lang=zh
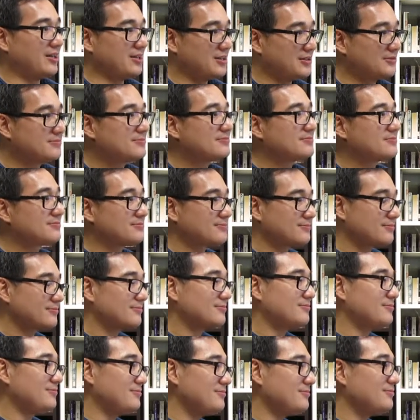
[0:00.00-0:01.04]
在台南你，
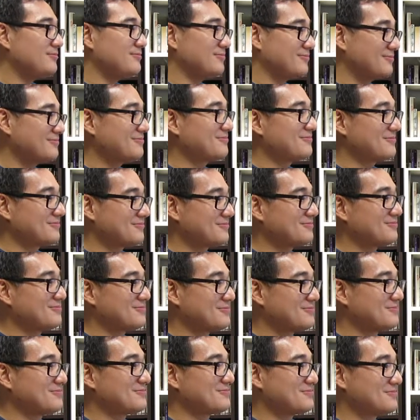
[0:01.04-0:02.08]
你你要去探听
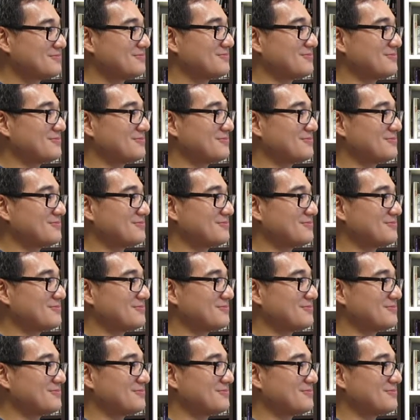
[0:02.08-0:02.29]
一下